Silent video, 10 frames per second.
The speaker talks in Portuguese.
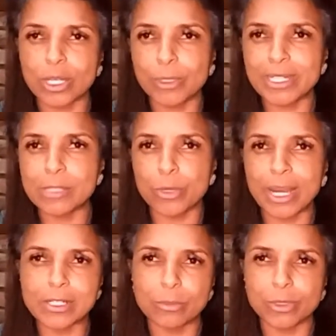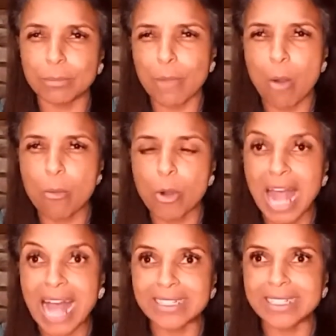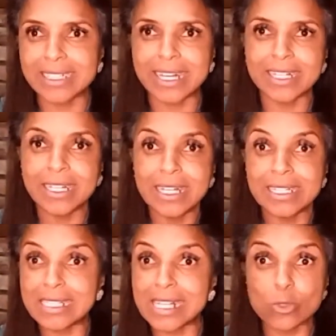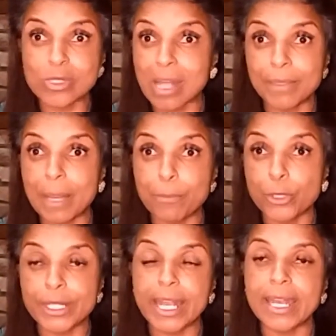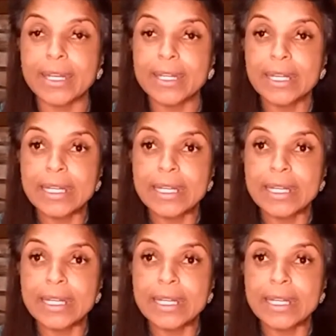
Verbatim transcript: que muitas mulheres são muito mal-humoradas, né? E às vezes não sabe nem por quê.